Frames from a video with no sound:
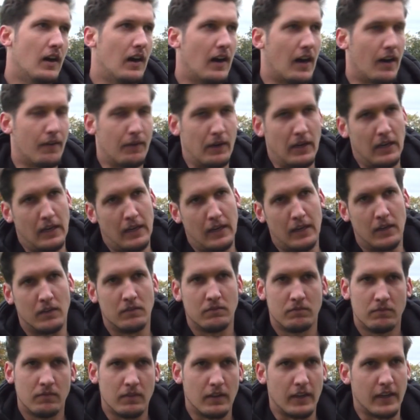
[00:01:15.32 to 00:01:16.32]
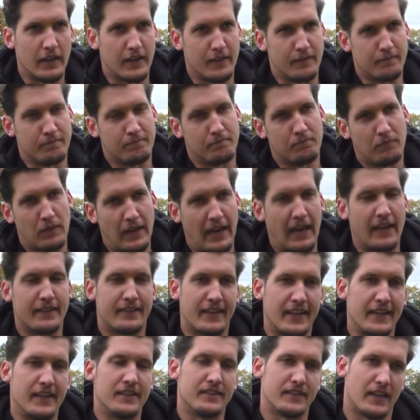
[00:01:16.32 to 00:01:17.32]
Aber ähm, ja,
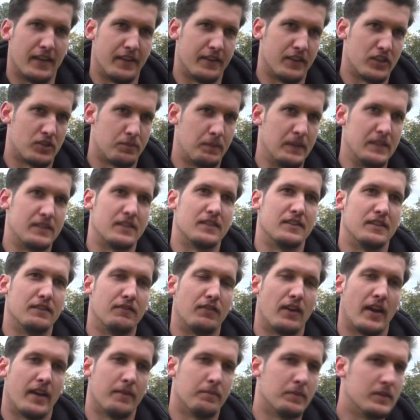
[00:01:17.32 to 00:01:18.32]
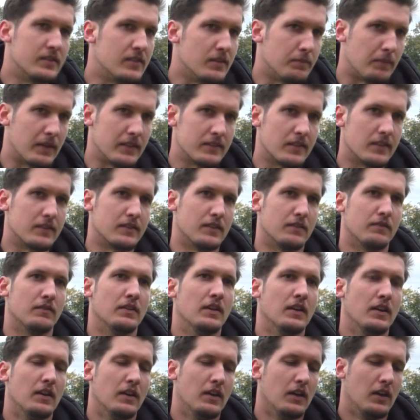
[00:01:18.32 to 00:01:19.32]
tendenziell in der Spitze sie vielleicht ein bisschen besser sind.